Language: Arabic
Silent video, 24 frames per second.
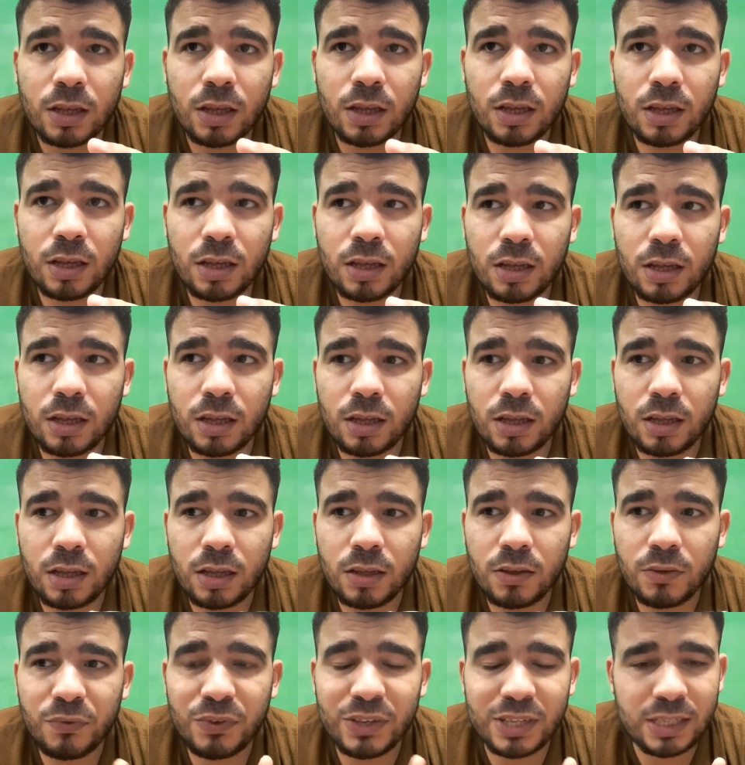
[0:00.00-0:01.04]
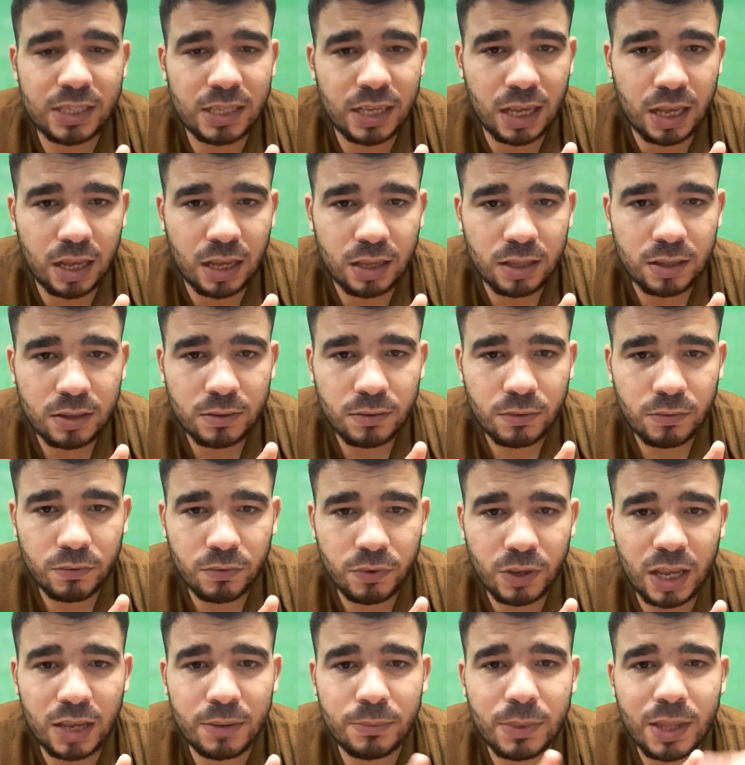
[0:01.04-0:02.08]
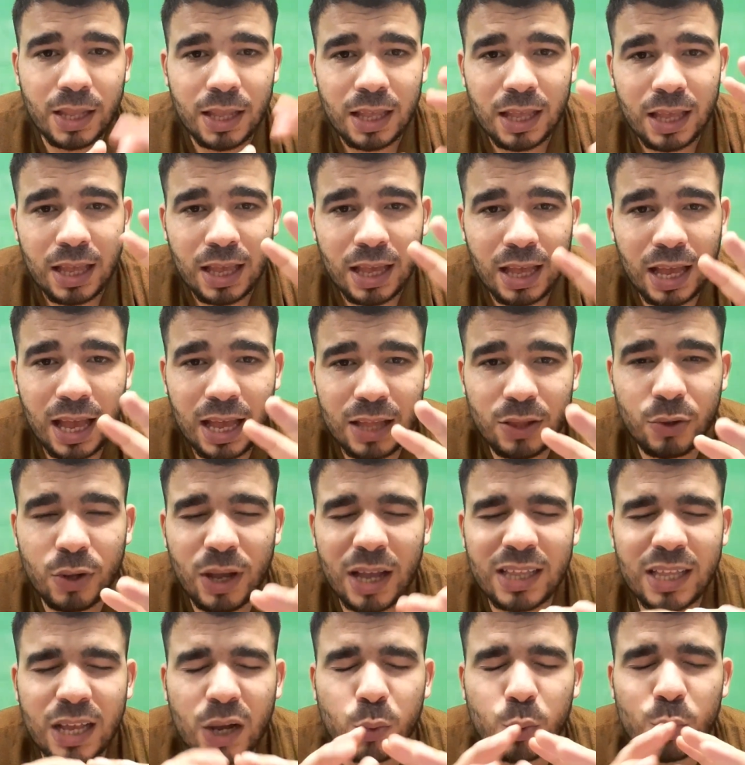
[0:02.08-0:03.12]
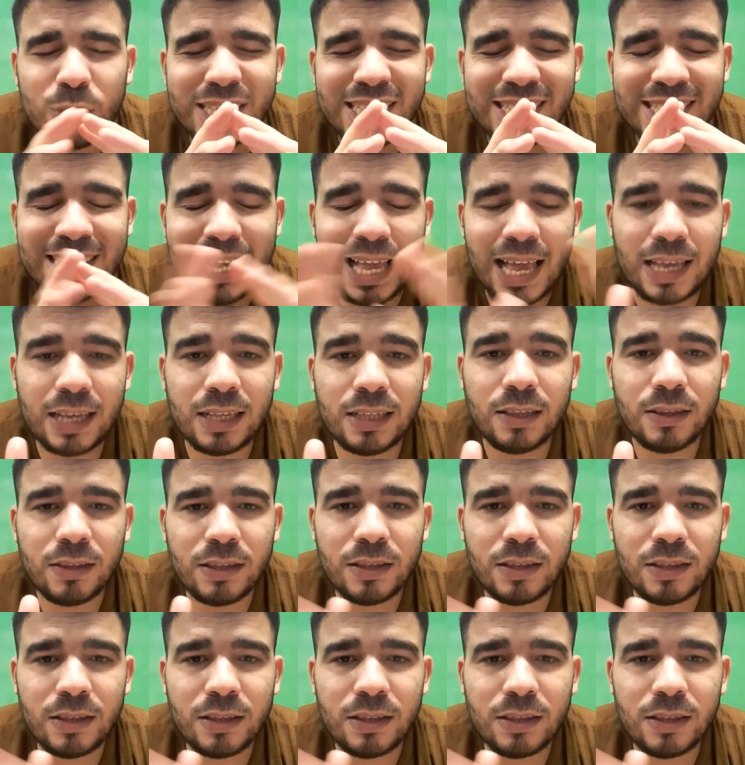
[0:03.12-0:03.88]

آه، آه، فيزياء فاهم هذا هذا هو السائد